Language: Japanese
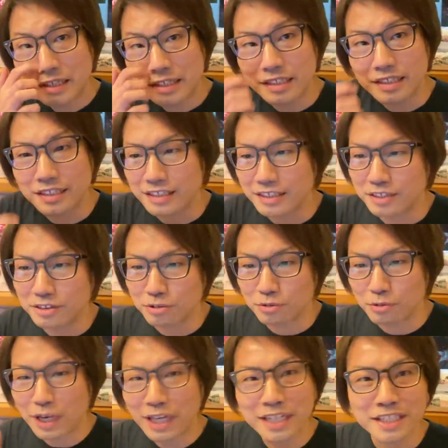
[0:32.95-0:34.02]
えー、と
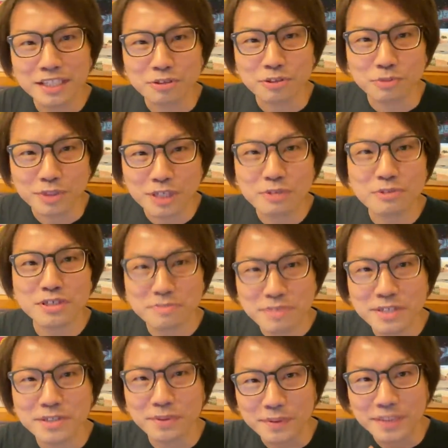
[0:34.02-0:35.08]
分からない人にも楽しめ
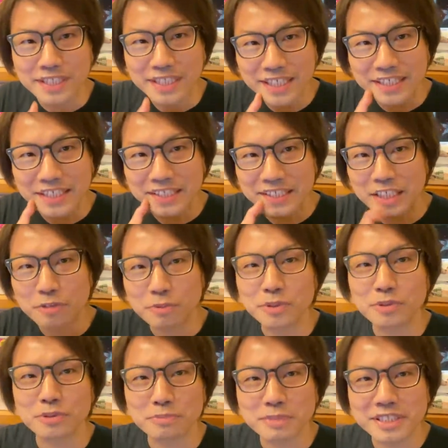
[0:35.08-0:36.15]
るようにやっていきたいと思っ
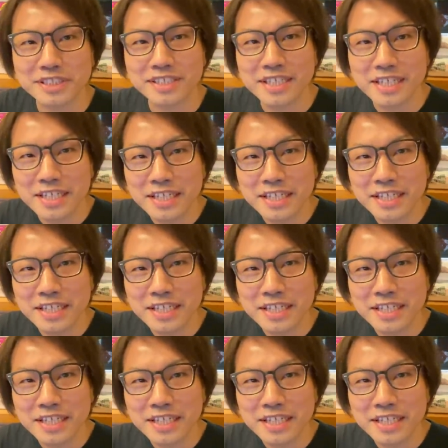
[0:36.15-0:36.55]
ております。